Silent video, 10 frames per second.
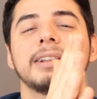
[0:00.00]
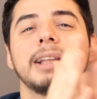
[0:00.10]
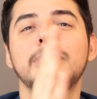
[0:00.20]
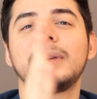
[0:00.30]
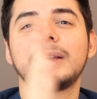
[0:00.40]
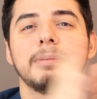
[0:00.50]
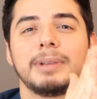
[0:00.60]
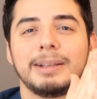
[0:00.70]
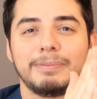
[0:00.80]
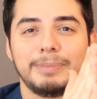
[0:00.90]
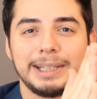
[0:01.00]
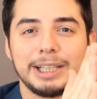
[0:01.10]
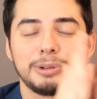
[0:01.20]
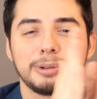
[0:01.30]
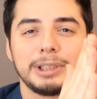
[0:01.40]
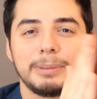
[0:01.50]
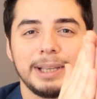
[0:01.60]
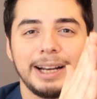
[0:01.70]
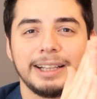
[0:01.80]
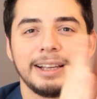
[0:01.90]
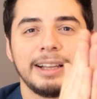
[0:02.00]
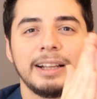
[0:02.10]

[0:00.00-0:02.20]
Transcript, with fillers: vatan vatan birleşiyorsun ya bir yerde.